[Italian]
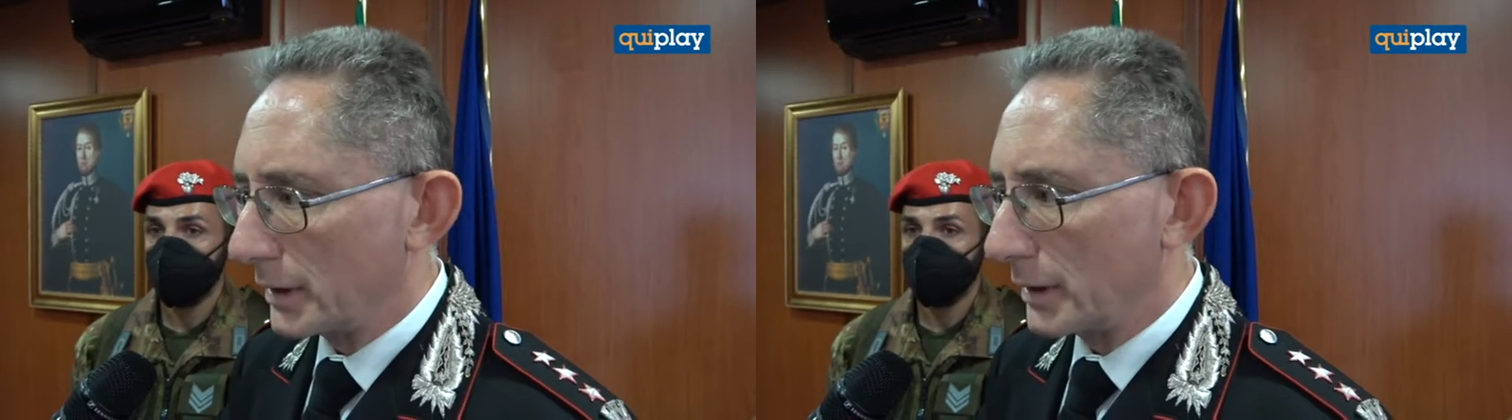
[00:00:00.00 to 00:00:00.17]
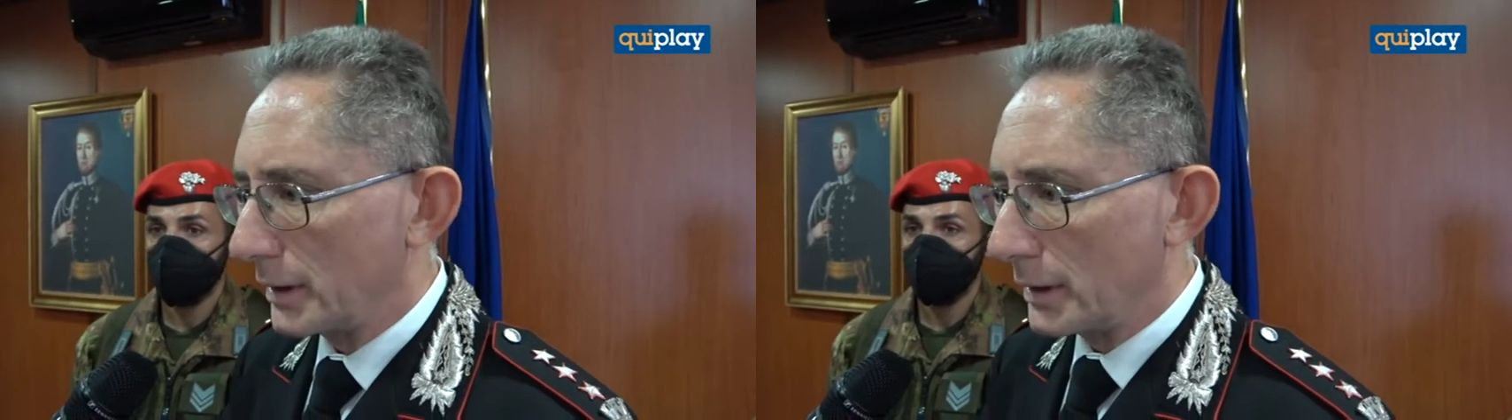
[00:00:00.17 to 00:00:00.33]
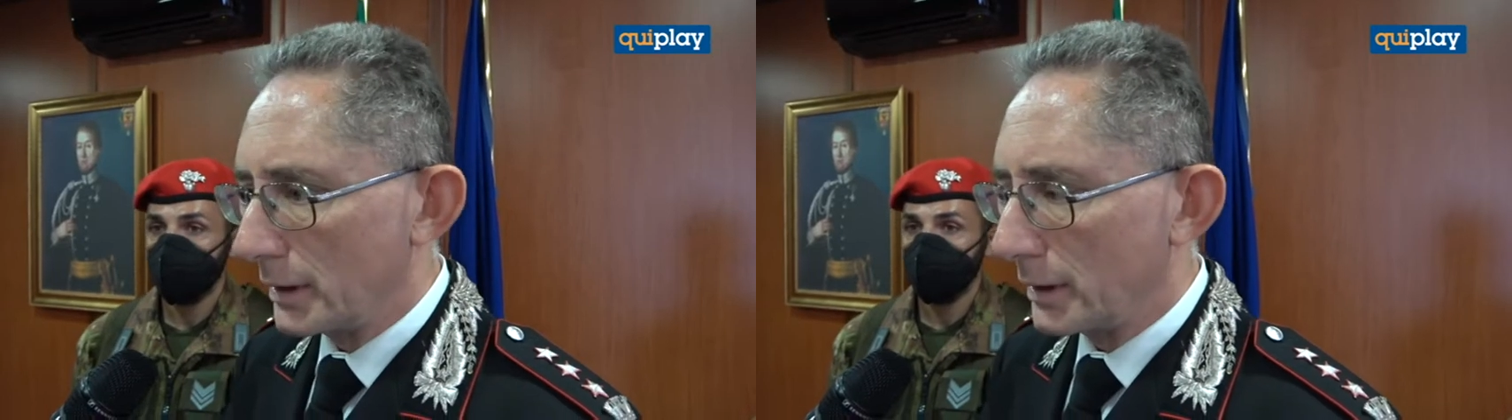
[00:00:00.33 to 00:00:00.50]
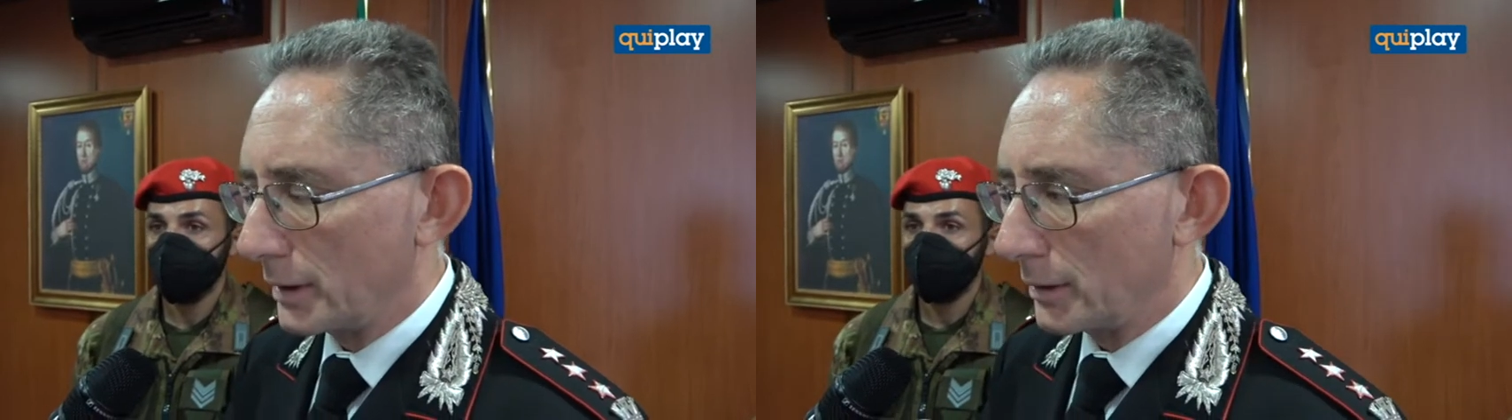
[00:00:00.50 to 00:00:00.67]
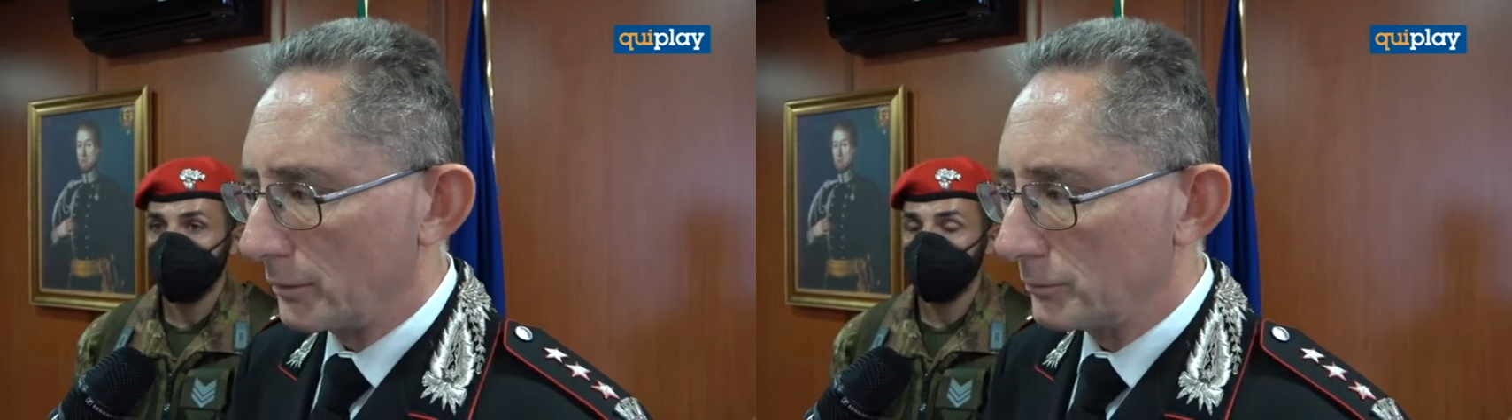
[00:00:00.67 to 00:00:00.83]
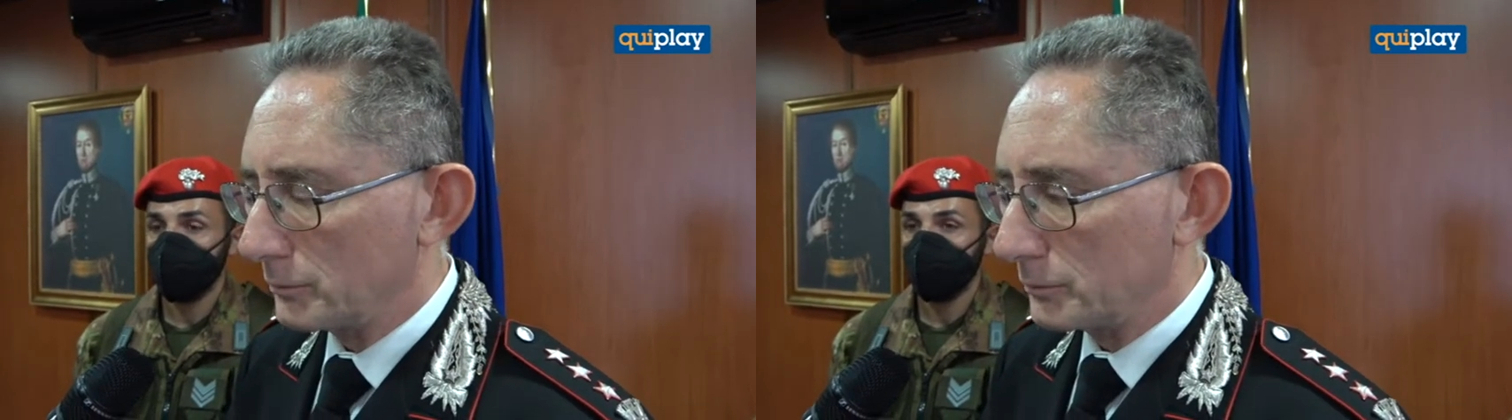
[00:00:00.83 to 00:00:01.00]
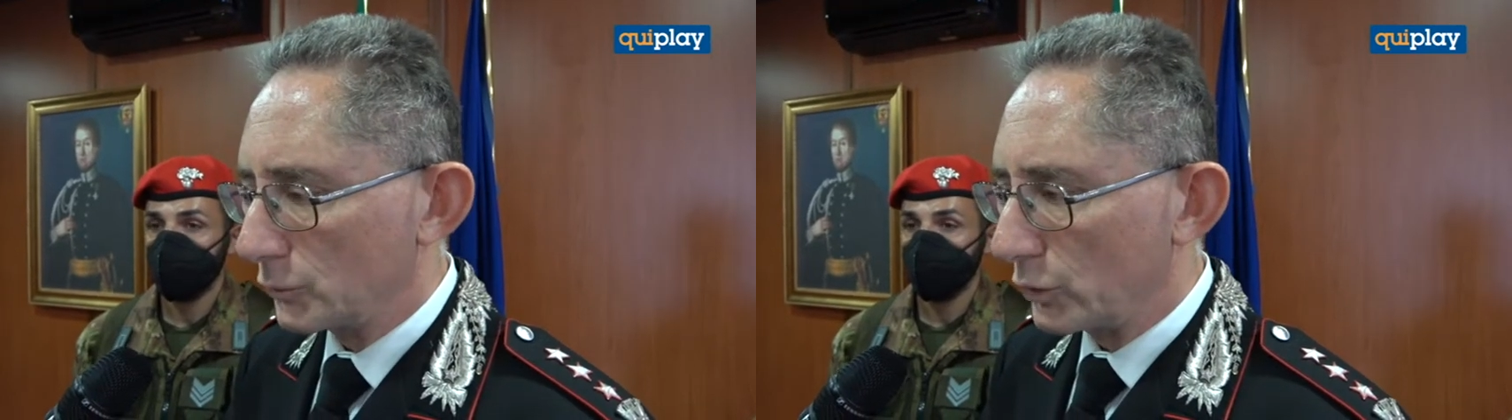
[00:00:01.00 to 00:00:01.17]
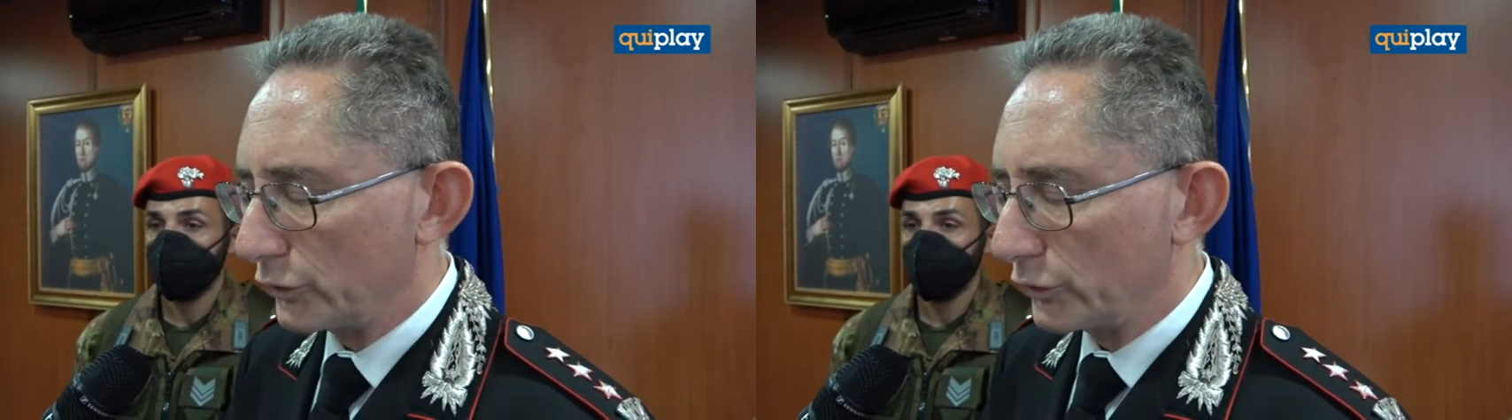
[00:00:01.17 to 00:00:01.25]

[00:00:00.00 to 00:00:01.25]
uh,